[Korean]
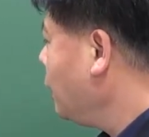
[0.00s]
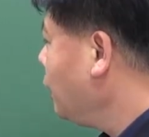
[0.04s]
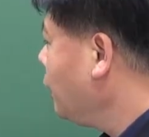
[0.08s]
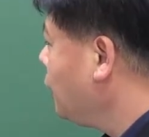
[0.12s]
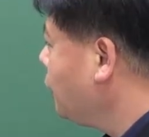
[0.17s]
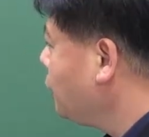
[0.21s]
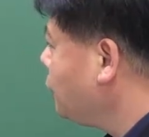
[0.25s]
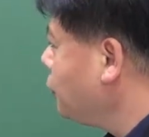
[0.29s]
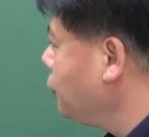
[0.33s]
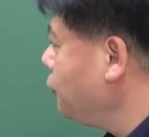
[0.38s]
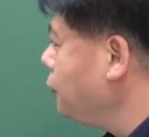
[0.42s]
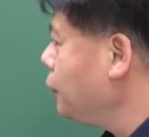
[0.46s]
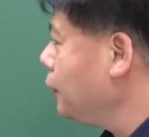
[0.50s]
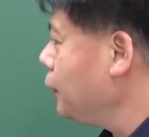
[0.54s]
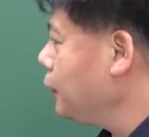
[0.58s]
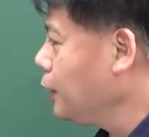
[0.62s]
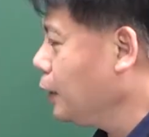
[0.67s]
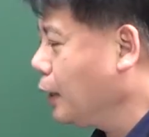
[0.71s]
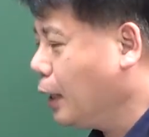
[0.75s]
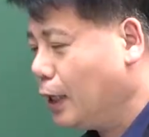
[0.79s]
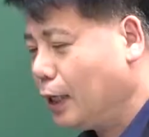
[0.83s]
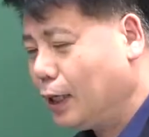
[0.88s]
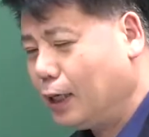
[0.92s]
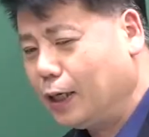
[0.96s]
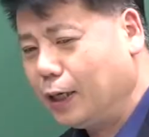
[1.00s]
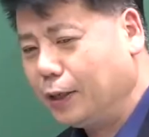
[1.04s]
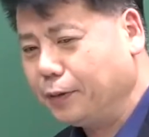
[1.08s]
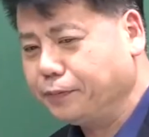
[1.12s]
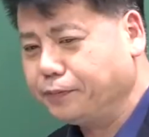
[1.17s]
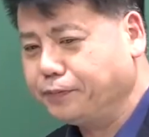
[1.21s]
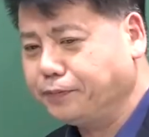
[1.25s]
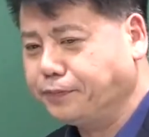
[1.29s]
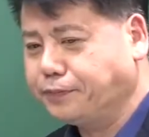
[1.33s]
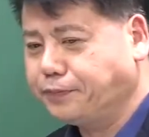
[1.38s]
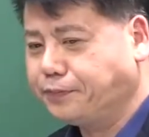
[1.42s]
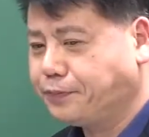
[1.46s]
이렇게 쓸 수 있나?
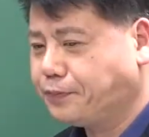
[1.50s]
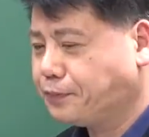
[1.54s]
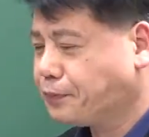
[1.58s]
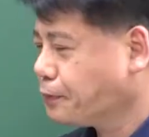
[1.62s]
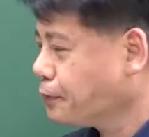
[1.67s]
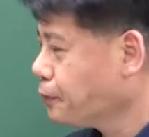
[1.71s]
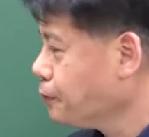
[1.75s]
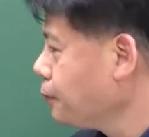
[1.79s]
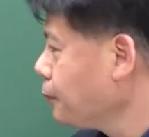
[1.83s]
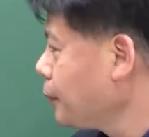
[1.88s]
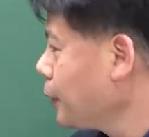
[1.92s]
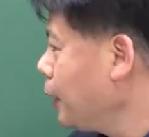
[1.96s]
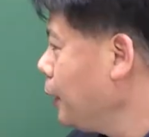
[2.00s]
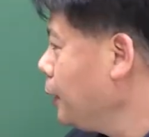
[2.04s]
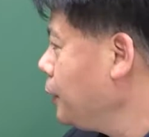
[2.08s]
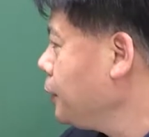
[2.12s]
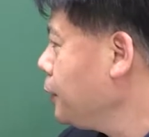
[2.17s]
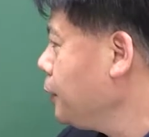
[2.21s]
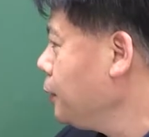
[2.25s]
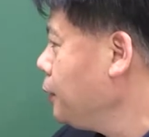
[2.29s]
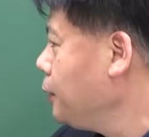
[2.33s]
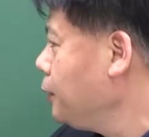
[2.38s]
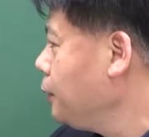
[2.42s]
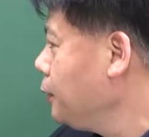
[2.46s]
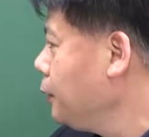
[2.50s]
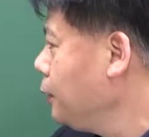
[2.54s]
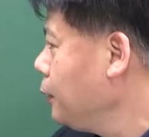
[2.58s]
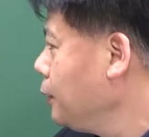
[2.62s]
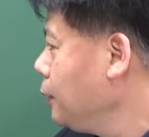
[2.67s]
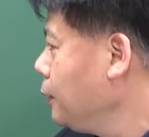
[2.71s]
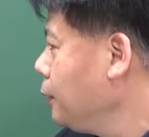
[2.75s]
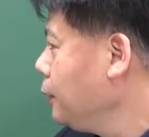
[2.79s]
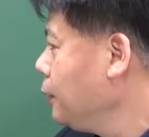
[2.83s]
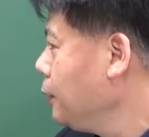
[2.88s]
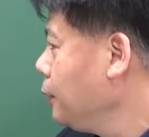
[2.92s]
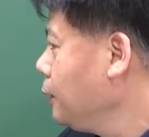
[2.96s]
그래서
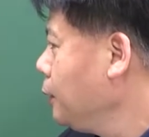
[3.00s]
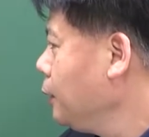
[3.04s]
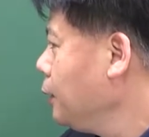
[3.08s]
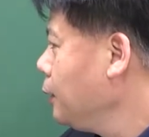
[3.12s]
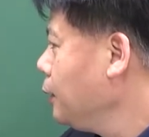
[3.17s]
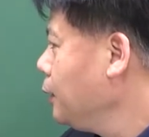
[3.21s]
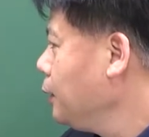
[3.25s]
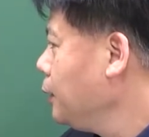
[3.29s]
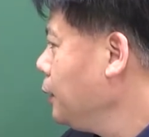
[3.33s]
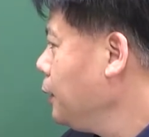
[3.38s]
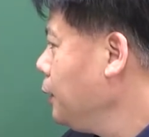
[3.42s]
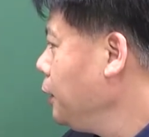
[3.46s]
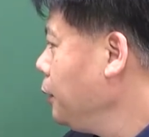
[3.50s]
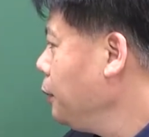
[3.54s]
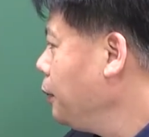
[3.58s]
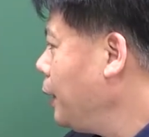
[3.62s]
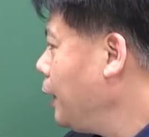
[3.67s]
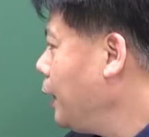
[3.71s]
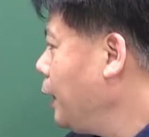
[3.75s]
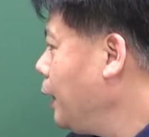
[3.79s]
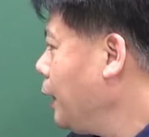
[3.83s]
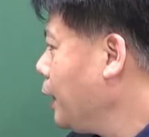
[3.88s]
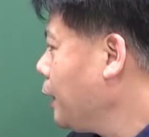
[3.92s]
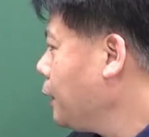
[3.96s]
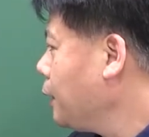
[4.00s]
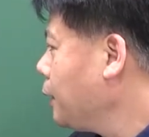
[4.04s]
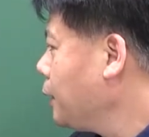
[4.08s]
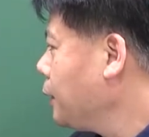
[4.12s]
2 0